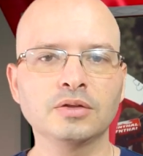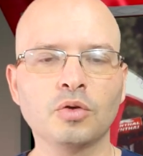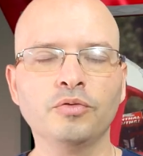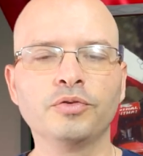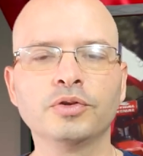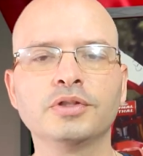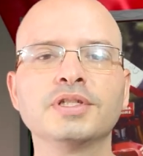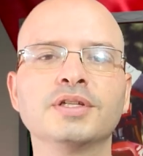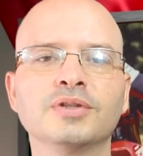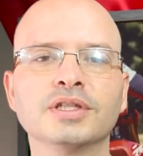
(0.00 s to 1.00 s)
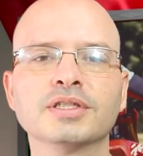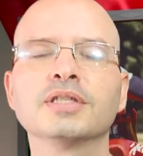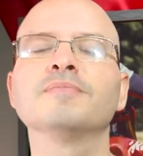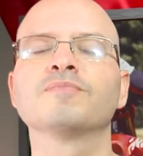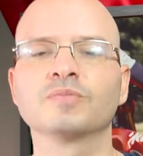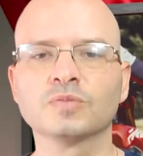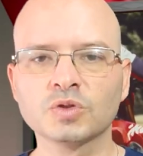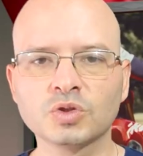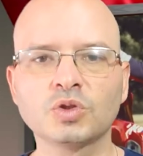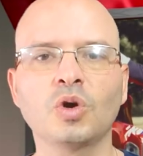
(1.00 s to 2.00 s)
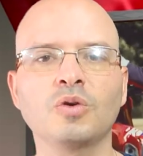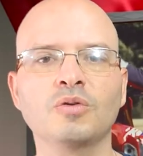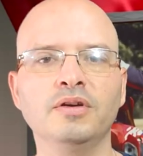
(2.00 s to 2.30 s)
conforto e segurança só com a